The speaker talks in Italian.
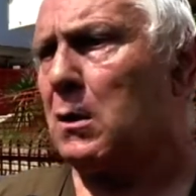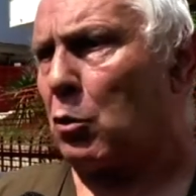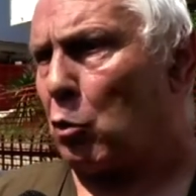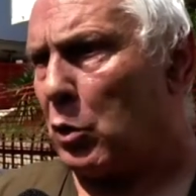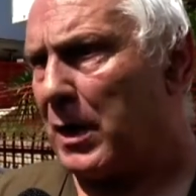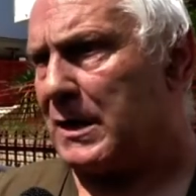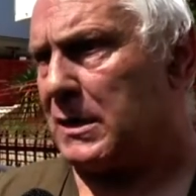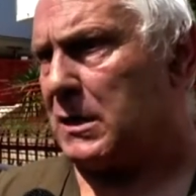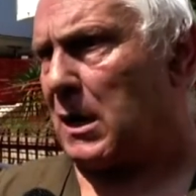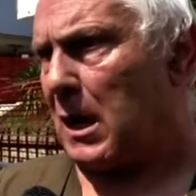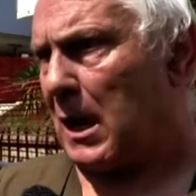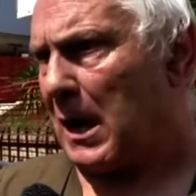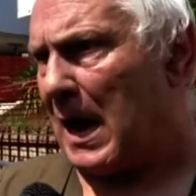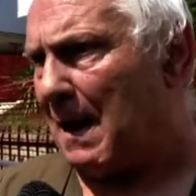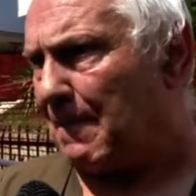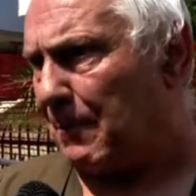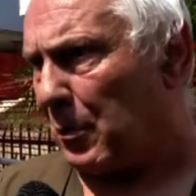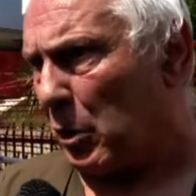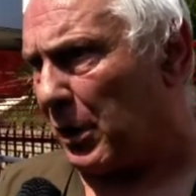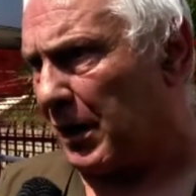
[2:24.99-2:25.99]
Quindi
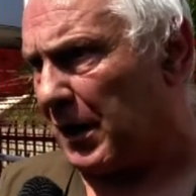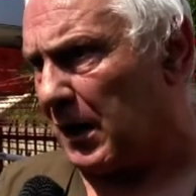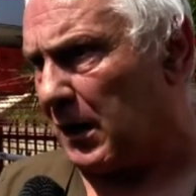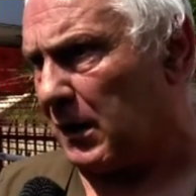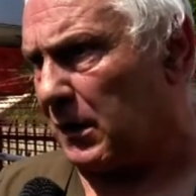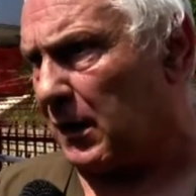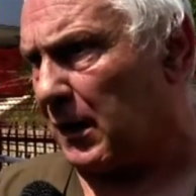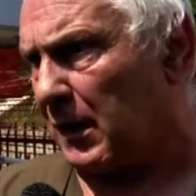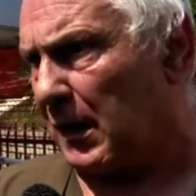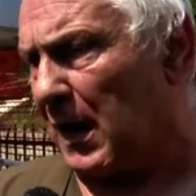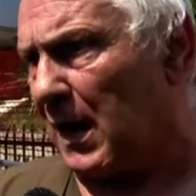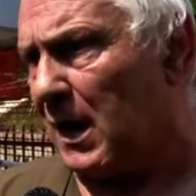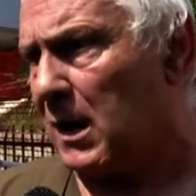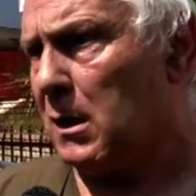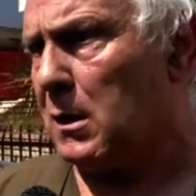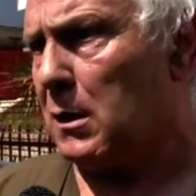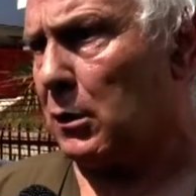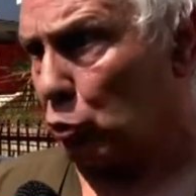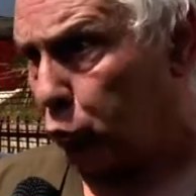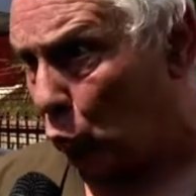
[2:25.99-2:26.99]
la politica
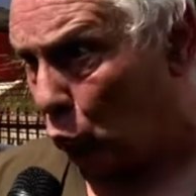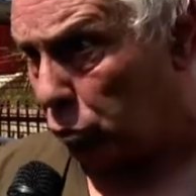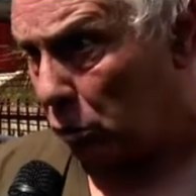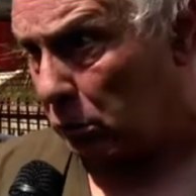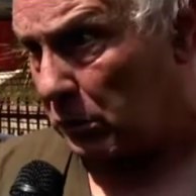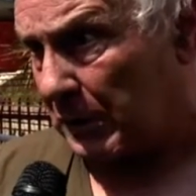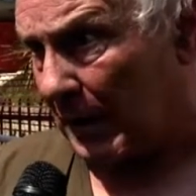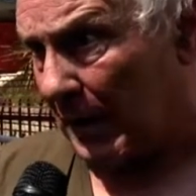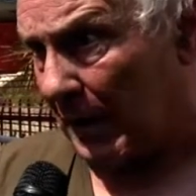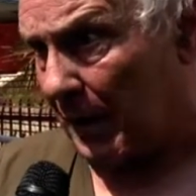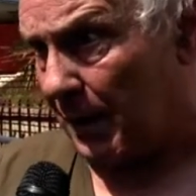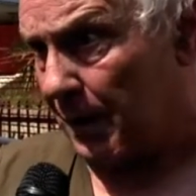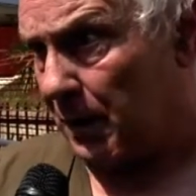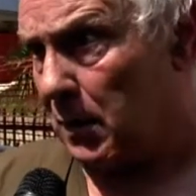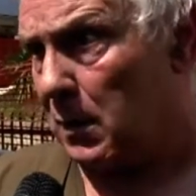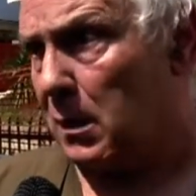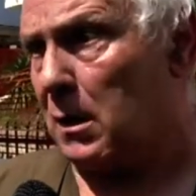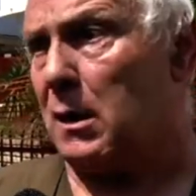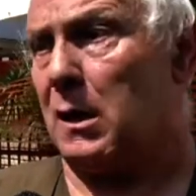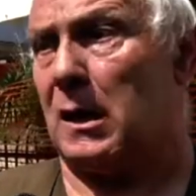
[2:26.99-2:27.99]
tutta
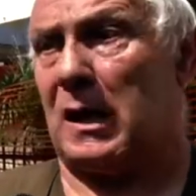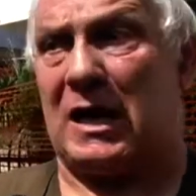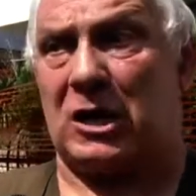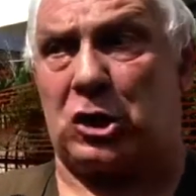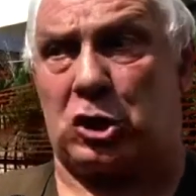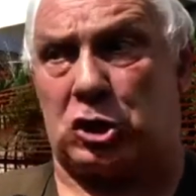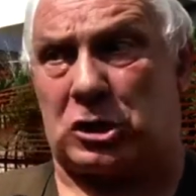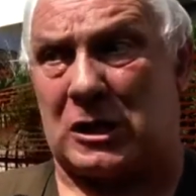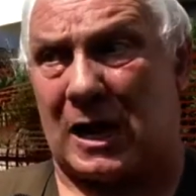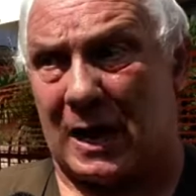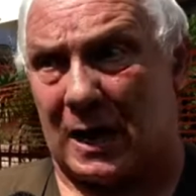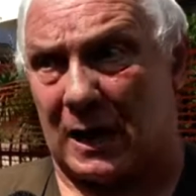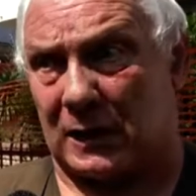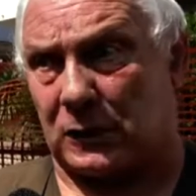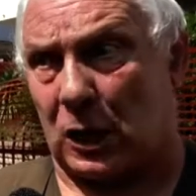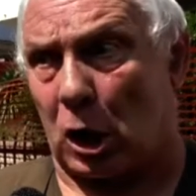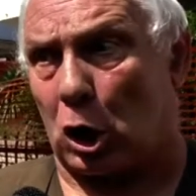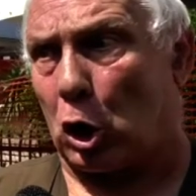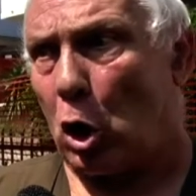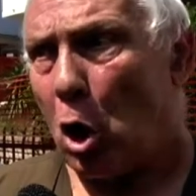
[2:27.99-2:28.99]
è
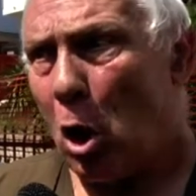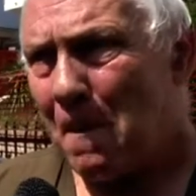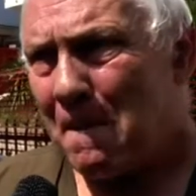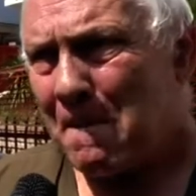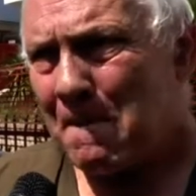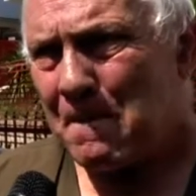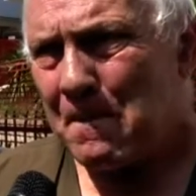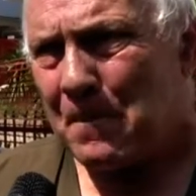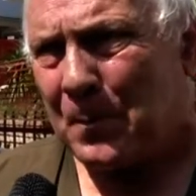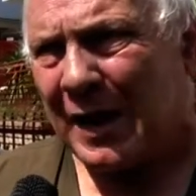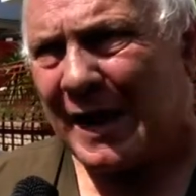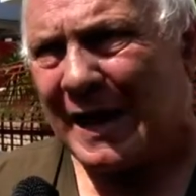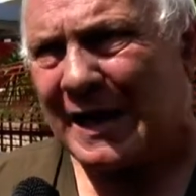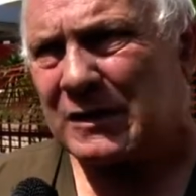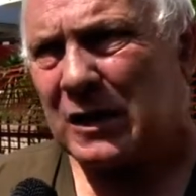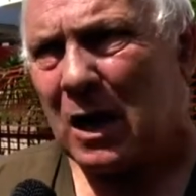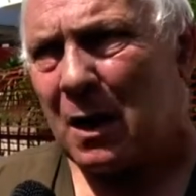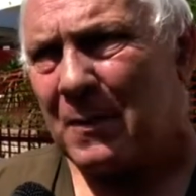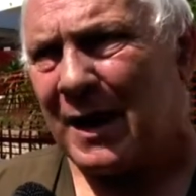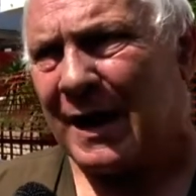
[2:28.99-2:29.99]
stata
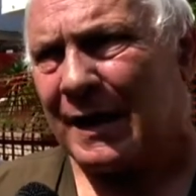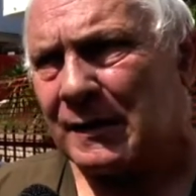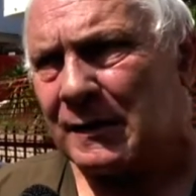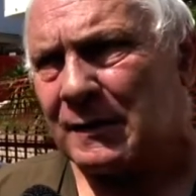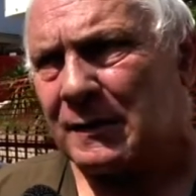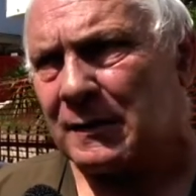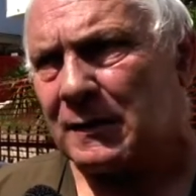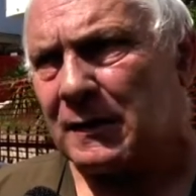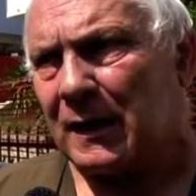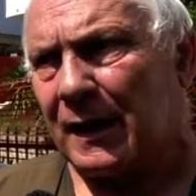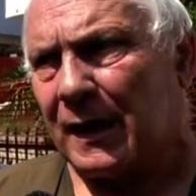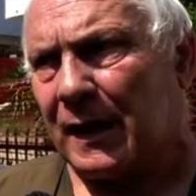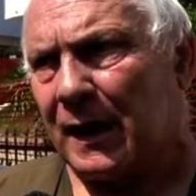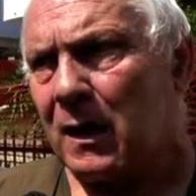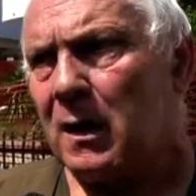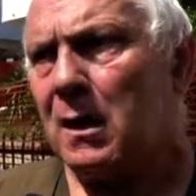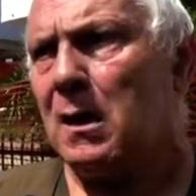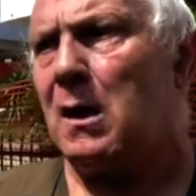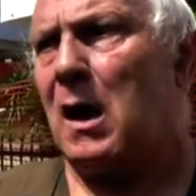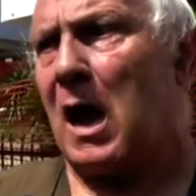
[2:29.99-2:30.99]

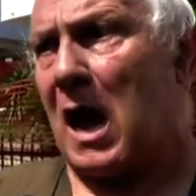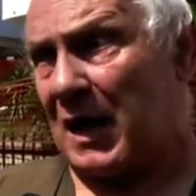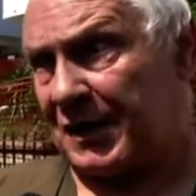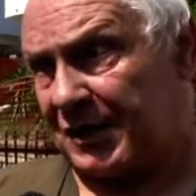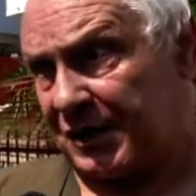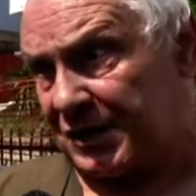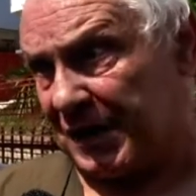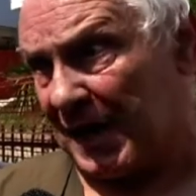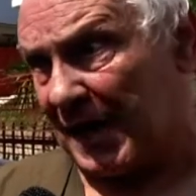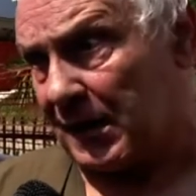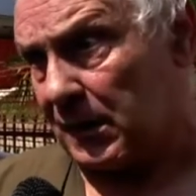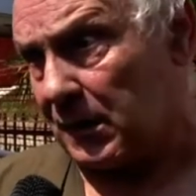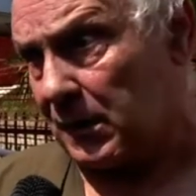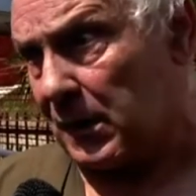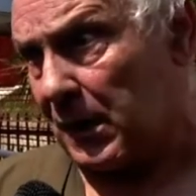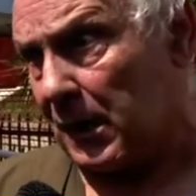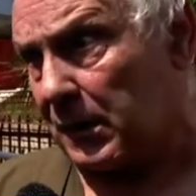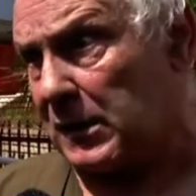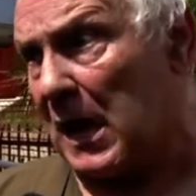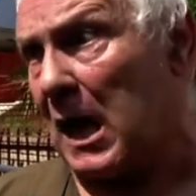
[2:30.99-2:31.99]
completamente
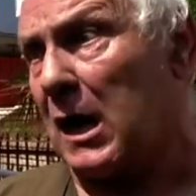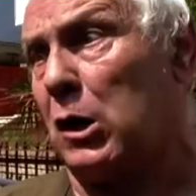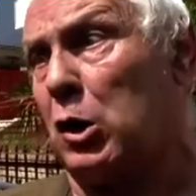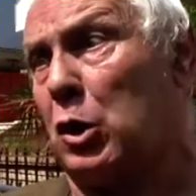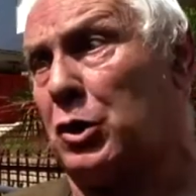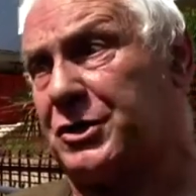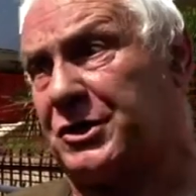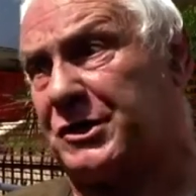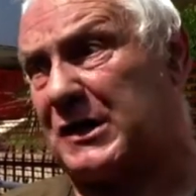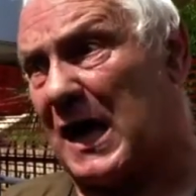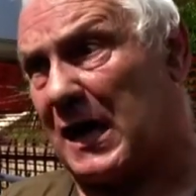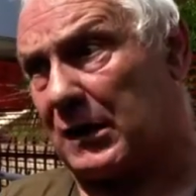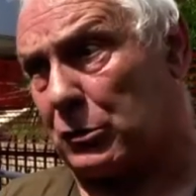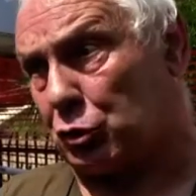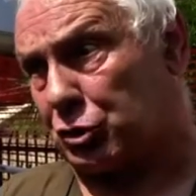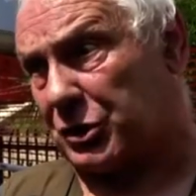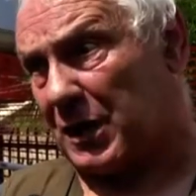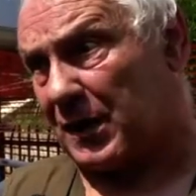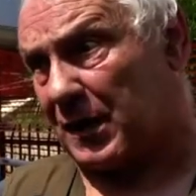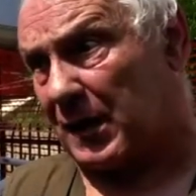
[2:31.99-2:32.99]
assente dallo
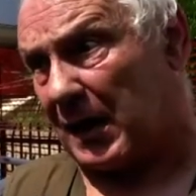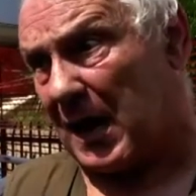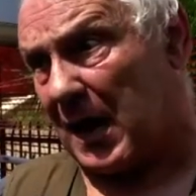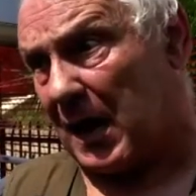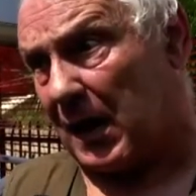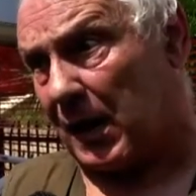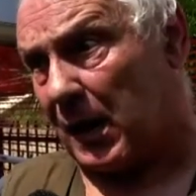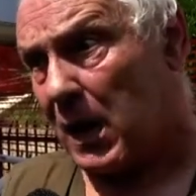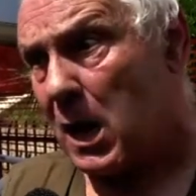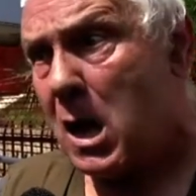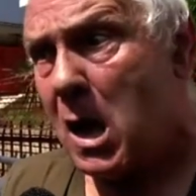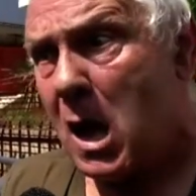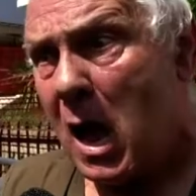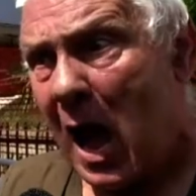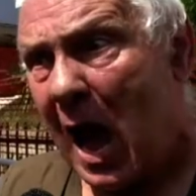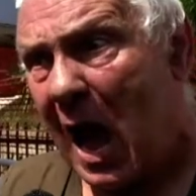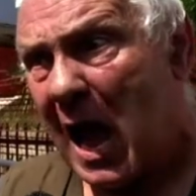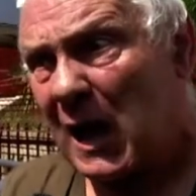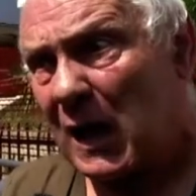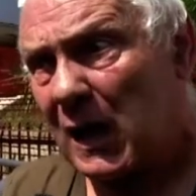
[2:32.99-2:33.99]
Stato centrale
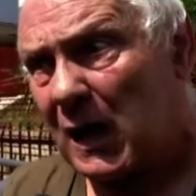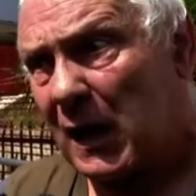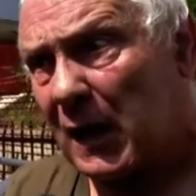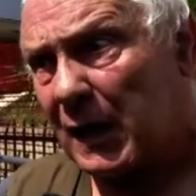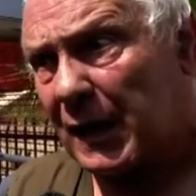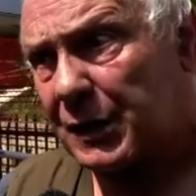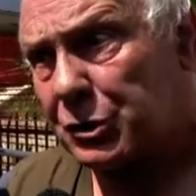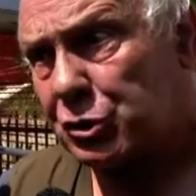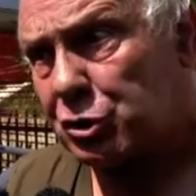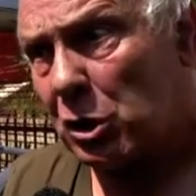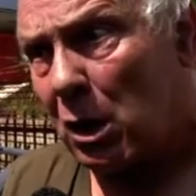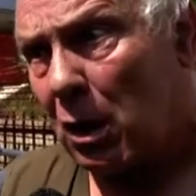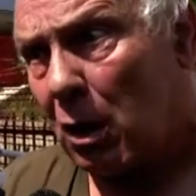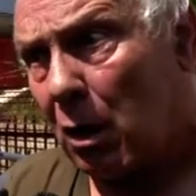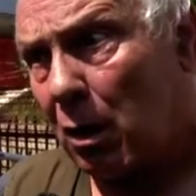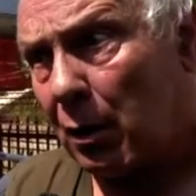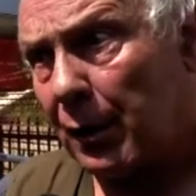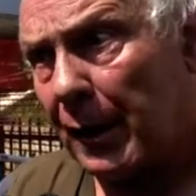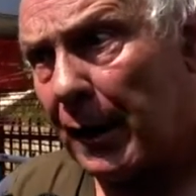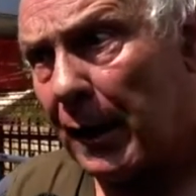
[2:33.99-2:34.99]
alla
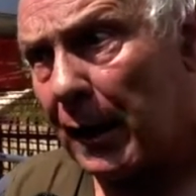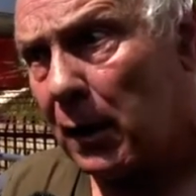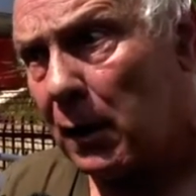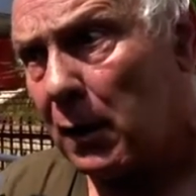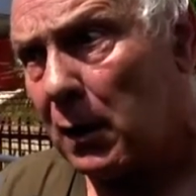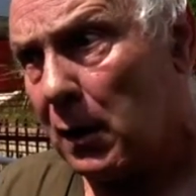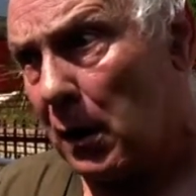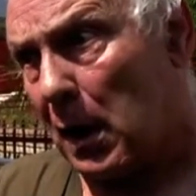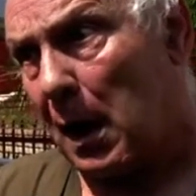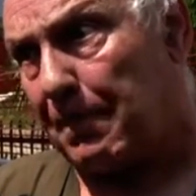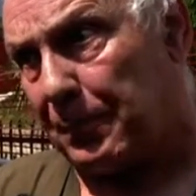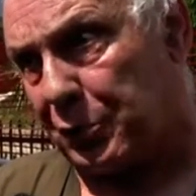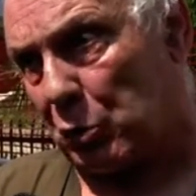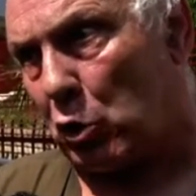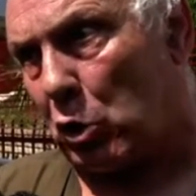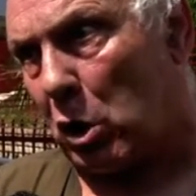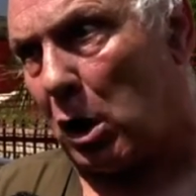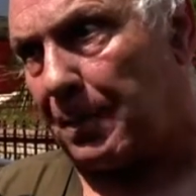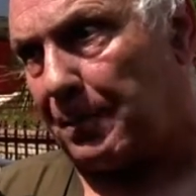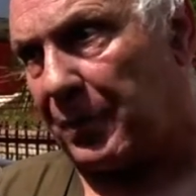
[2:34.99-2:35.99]
regione, la
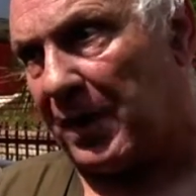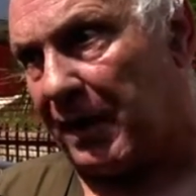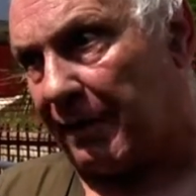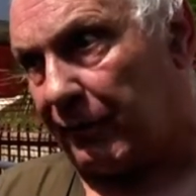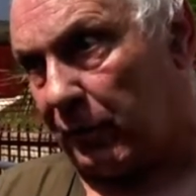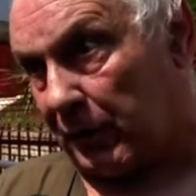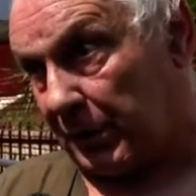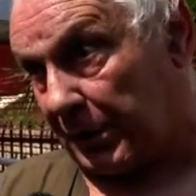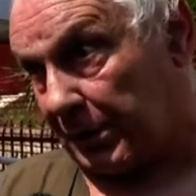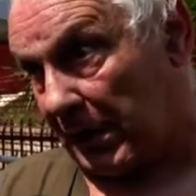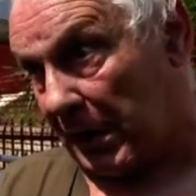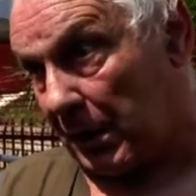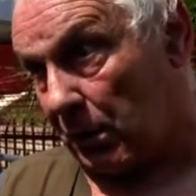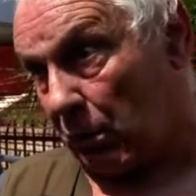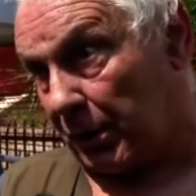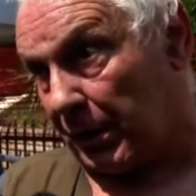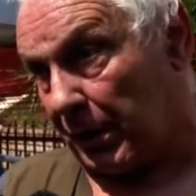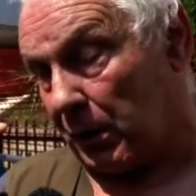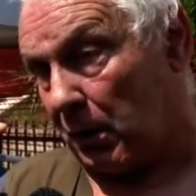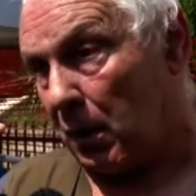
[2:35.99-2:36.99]
più colpevole
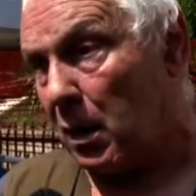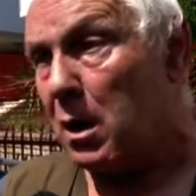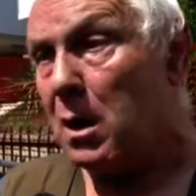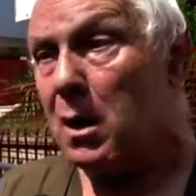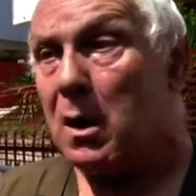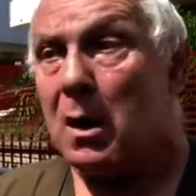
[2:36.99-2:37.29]
ritengo io,